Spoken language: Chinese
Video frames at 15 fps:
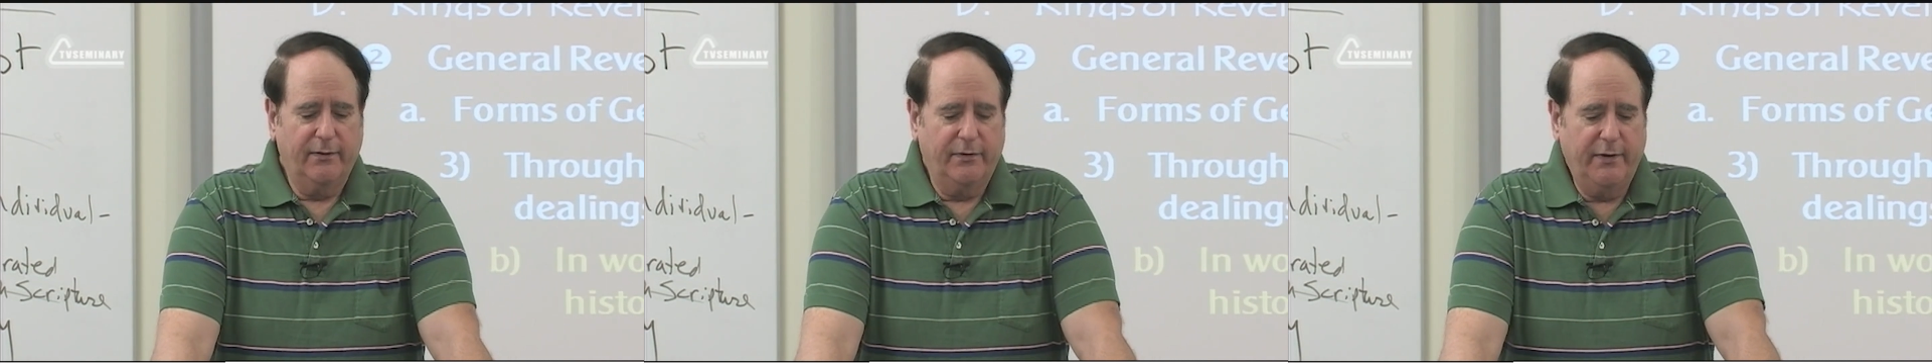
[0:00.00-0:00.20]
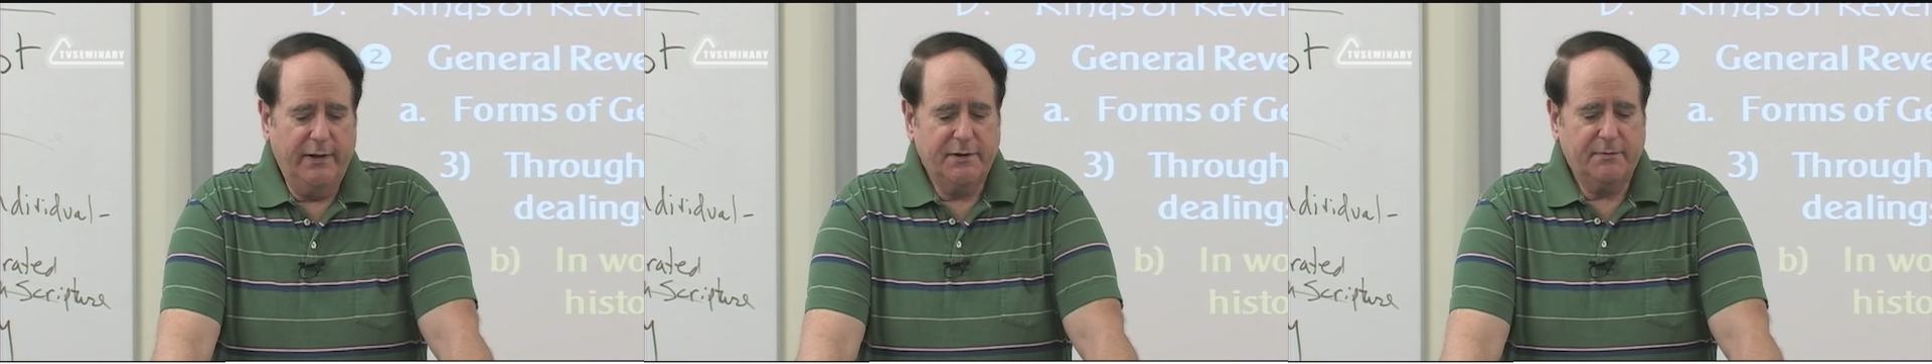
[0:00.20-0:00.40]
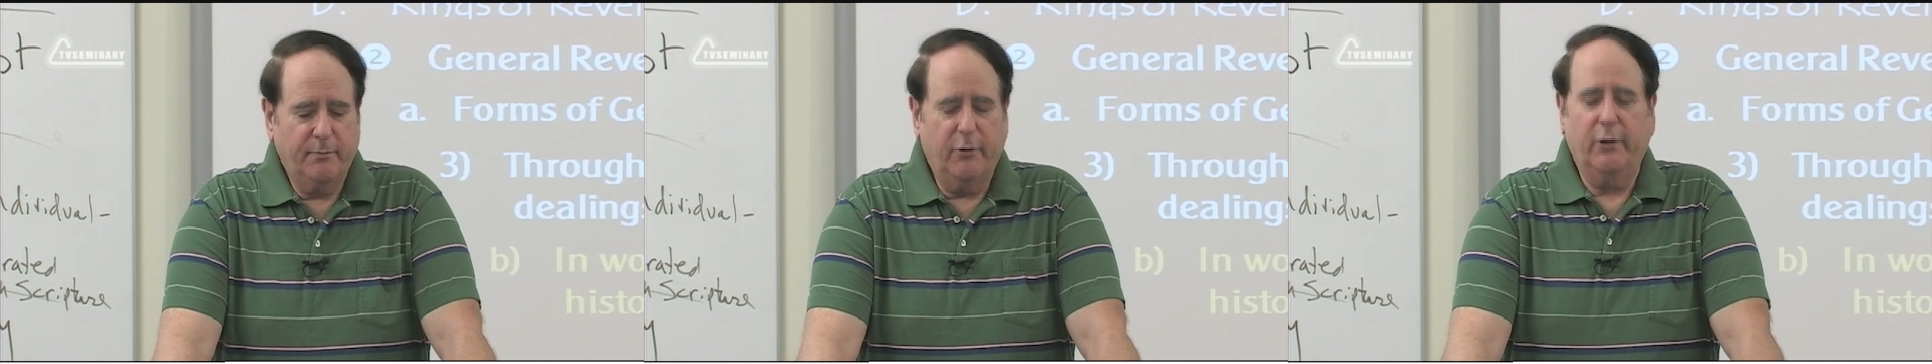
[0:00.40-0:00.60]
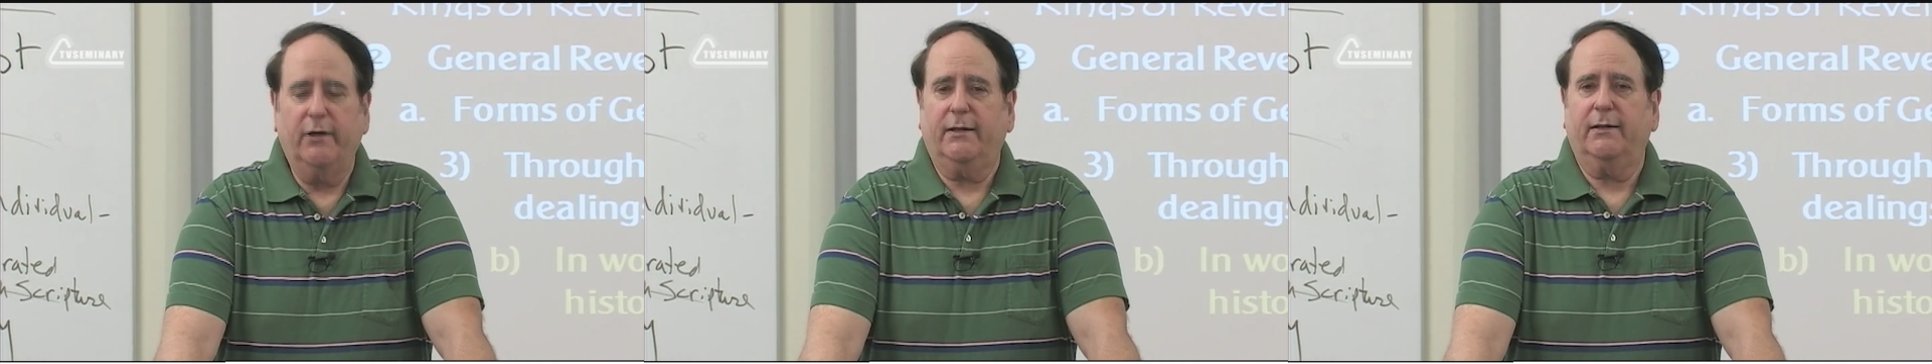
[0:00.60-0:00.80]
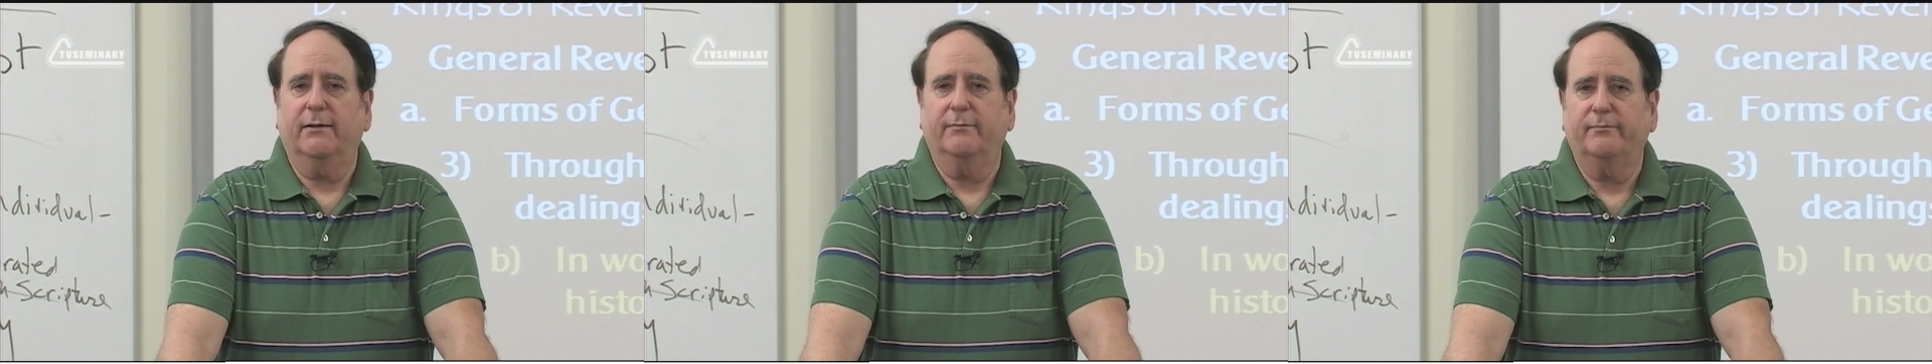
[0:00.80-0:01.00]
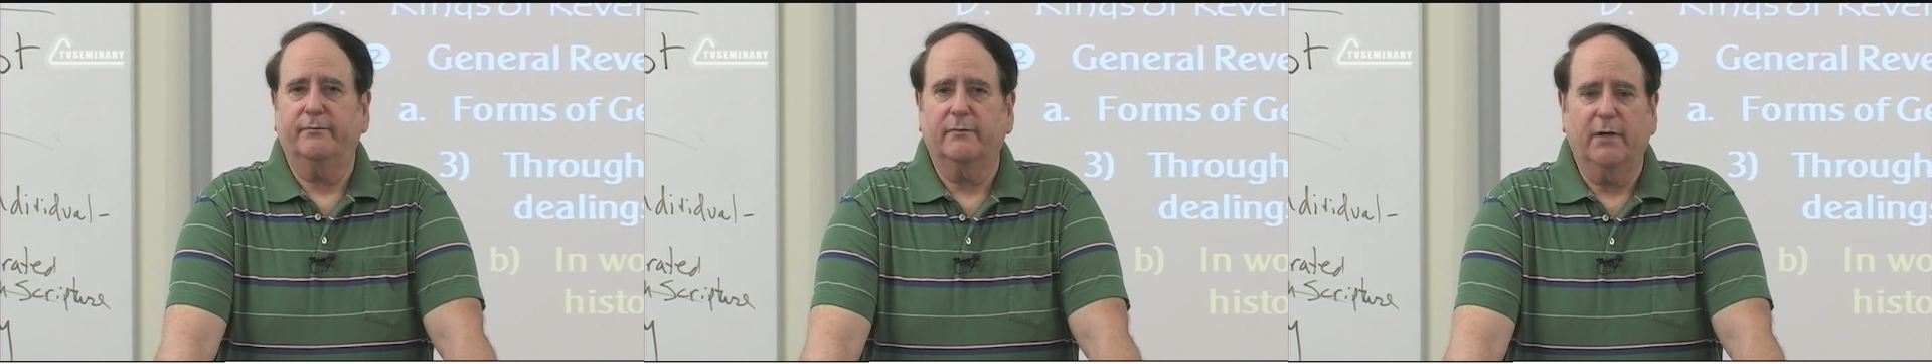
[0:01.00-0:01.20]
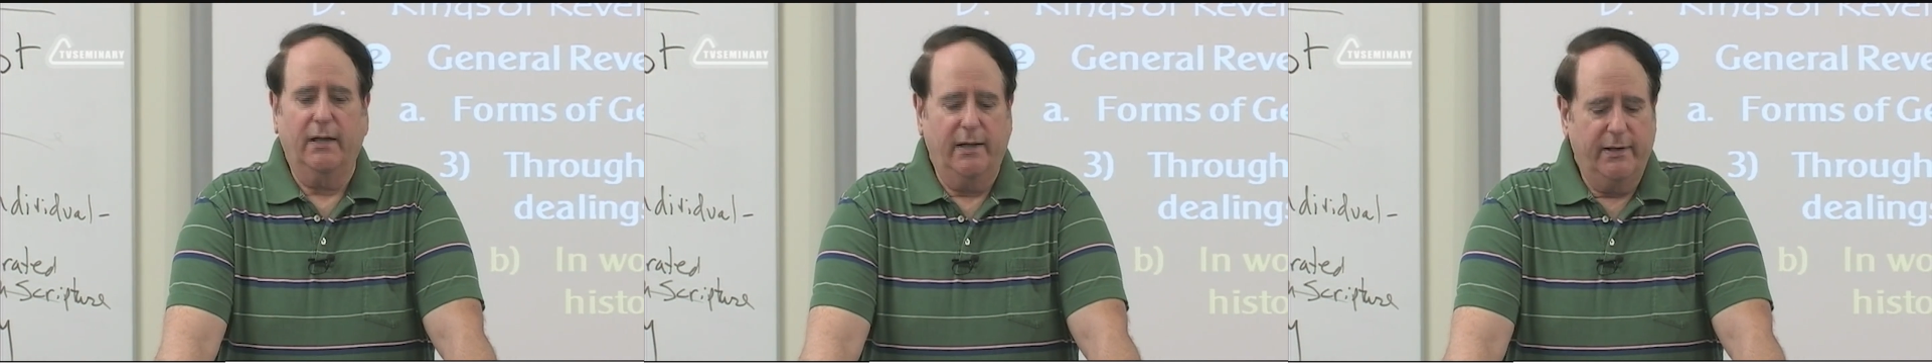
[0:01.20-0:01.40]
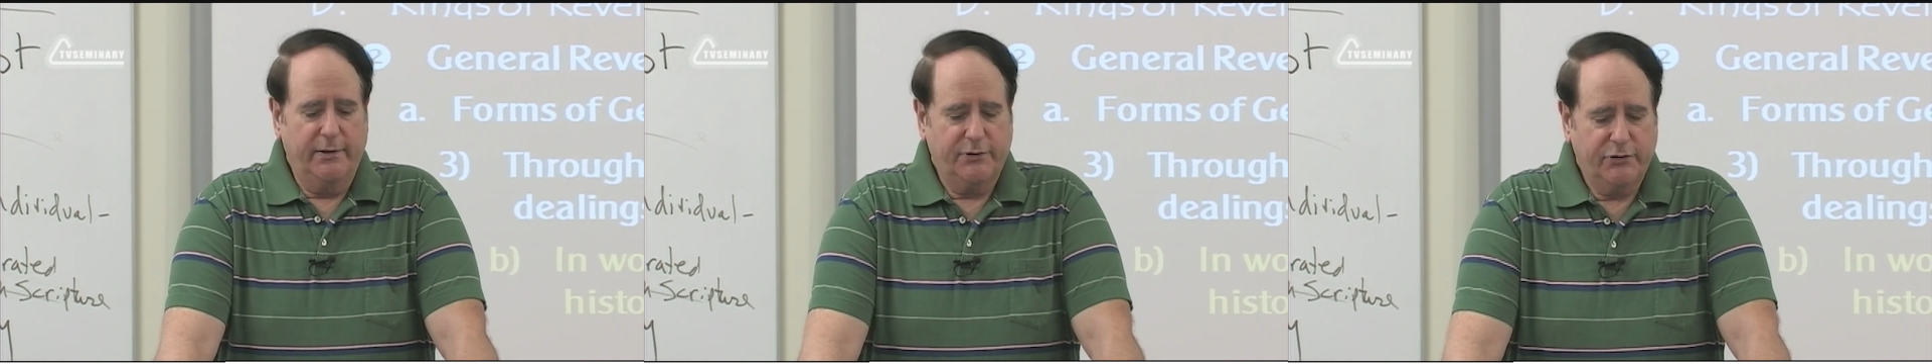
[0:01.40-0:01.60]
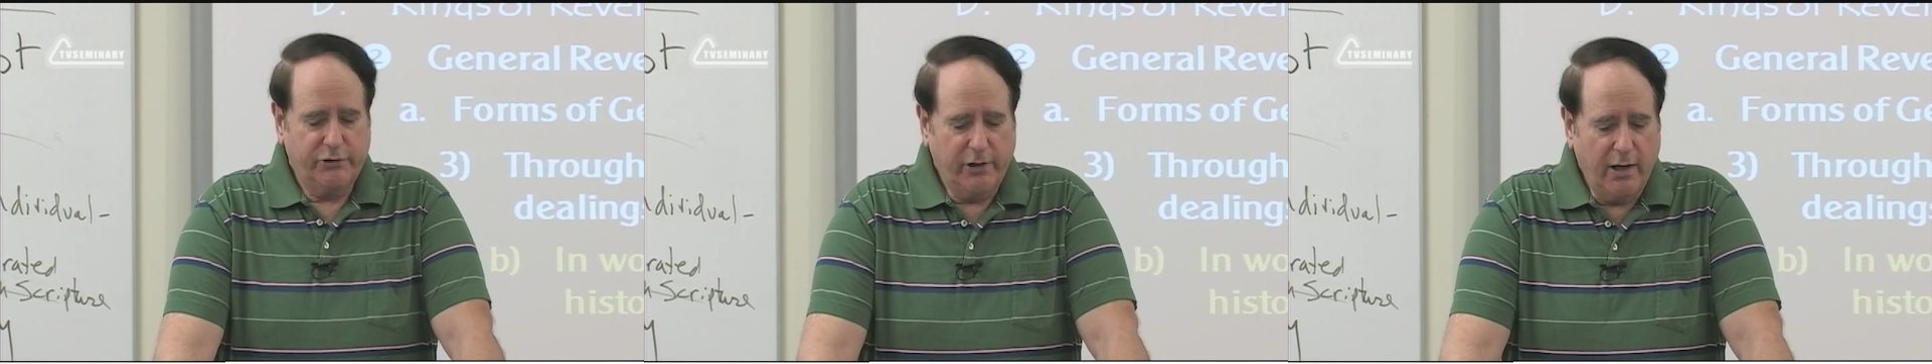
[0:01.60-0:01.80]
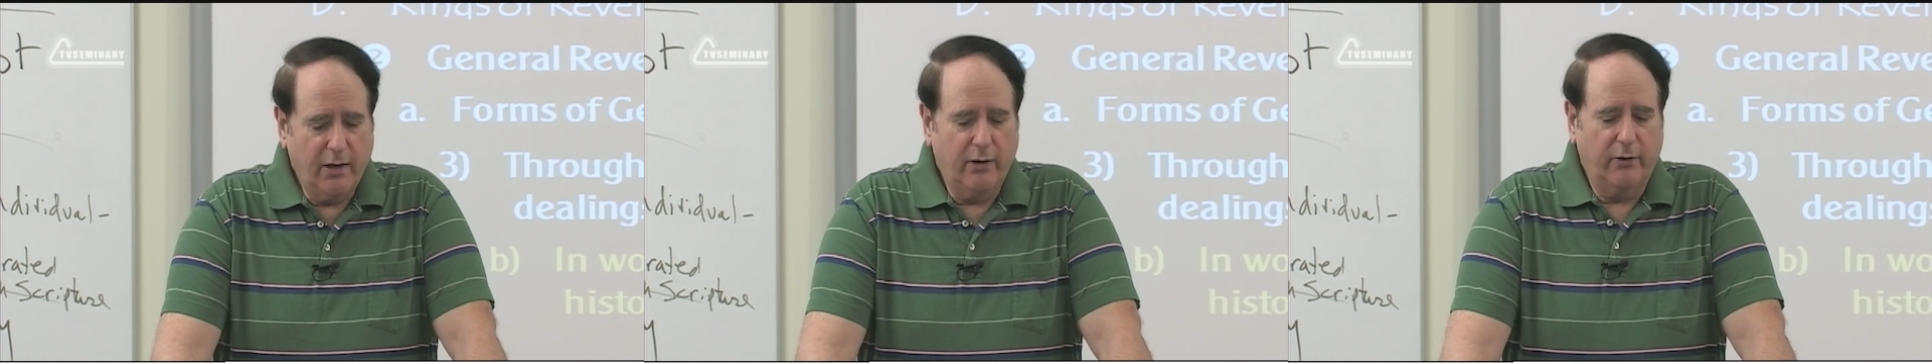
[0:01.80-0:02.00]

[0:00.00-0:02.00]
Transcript: 这卷书表